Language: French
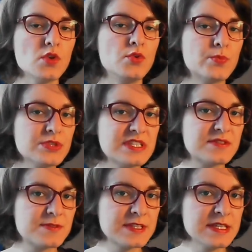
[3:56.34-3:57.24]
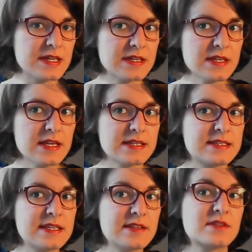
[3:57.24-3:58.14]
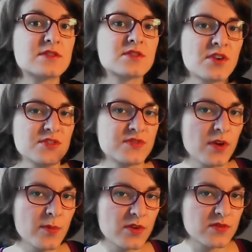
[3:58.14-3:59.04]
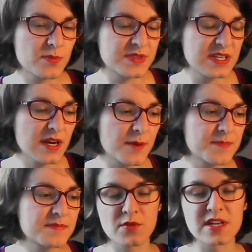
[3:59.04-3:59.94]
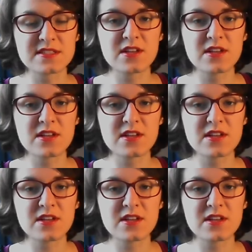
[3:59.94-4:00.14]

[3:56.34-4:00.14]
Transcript: une petite fille qu'il transforme en vampire. Donc voilà